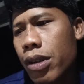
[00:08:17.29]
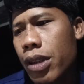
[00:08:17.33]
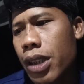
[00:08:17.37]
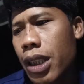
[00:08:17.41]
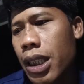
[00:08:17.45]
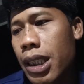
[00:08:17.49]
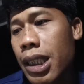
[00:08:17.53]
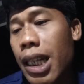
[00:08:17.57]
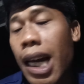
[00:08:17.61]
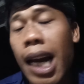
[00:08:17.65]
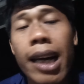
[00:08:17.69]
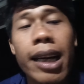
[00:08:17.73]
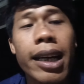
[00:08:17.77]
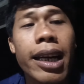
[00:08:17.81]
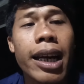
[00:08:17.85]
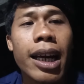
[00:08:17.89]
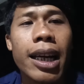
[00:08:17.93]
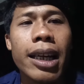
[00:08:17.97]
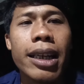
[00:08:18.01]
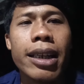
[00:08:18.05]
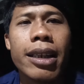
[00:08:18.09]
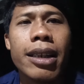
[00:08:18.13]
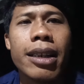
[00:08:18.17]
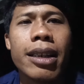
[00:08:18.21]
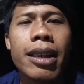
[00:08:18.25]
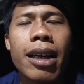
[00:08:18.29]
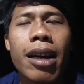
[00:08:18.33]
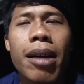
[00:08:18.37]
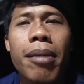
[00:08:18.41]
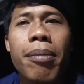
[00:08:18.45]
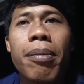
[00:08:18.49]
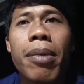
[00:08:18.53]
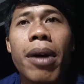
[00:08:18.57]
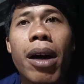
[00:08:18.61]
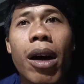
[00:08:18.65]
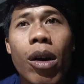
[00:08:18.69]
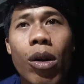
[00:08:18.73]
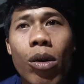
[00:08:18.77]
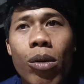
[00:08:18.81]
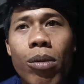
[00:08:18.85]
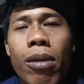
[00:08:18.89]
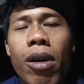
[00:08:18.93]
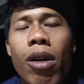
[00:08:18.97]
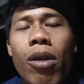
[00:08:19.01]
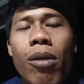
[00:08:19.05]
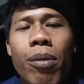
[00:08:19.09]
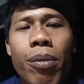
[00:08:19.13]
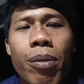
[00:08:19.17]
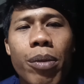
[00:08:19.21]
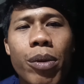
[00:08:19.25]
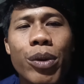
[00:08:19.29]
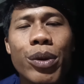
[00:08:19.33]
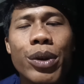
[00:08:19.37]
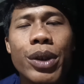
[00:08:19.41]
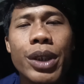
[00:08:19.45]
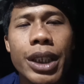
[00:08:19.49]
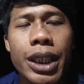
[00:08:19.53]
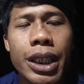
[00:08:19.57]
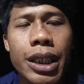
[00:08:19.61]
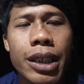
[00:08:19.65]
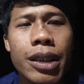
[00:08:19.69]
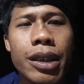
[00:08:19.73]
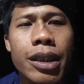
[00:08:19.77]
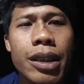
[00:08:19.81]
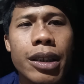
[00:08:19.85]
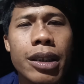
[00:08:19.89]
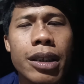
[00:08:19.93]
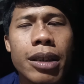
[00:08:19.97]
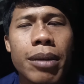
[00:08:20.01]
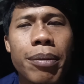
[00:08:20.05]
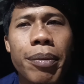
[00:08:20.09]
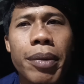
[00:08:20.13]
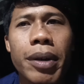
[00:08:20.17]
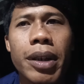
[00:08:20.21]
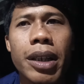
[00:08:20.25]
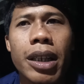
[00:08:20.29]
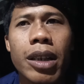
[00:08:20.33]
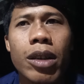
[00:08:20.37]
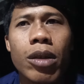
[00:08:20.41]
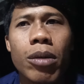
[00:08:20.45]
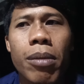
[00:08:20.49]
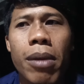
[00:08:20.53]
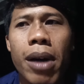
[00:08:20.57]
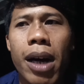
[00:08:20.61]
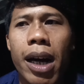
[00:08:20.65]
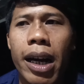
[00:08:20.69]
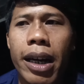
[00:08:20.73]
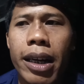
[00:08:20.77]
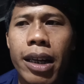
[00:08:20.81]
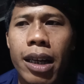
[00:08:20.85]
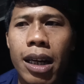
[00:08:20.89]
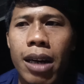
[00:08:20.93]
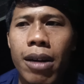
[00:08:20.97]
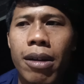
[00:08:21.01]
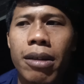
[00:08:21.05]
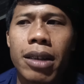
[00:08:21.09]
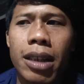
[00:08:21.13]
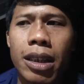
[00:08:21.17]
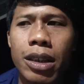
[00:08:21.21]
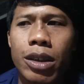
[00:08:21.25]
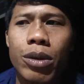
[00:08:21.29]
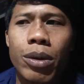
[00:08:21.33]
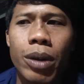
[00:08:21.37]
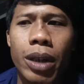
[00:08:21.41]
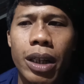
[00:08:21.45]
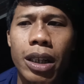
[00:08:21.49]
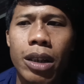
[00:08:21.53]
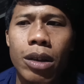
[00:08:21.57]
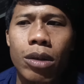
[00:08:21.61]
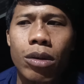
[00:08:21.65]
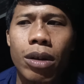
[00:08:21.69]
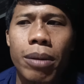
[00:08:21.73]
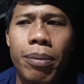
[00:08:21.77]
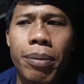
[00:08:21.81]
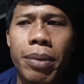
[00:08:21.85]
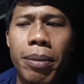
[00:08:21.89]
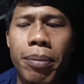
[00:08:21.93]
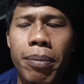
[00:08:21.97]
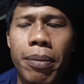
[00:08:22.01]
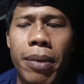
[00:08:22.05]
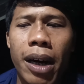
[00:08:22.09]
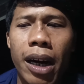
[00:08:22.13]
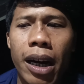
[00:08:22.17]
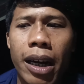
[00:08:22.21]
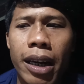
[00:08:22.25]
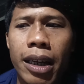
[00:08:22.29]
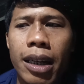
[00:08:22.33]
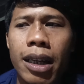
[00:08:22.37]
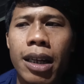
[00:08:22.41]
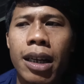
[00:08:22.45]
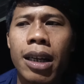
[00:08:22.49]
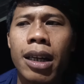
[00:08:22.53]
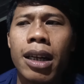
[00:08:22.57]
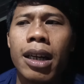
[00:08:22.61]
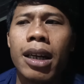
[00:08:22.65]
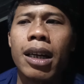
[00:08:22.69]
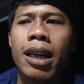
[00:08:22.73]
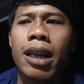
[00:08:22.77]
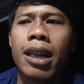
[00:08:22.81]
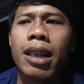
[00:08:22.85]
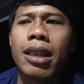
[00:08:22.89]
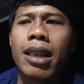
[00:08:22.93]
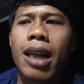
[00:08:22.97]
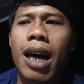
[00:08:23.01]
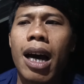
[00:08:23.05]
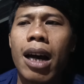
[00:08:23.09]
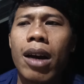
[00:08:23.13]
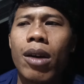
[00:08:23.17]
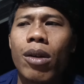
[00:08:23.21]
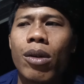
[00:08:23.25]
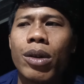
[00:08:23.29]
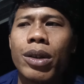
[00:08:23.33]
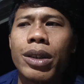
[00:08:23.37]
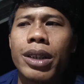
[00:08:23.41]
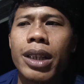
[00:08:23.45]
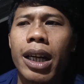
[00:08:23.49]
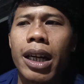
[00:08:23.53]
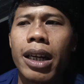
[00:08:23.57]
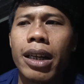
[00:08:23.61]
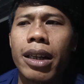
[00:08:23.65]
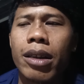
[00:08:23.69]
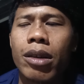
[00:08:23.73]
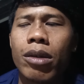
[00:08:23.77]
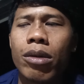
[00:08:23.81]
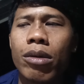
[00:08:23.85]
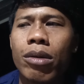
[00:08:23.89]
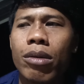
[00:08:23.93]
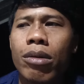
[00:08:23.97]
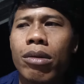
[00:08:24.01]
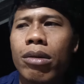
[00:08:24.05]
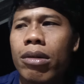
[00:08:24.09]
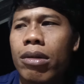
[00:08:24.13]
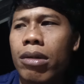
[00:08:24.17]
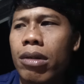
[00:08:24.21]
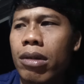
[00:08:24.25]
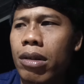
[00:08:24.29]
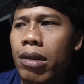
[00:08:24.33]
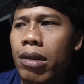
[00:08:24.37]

dicantelin dia baru mau bunyi seperti itu makanya rawatan cuek itu lebih baik taruhnya itu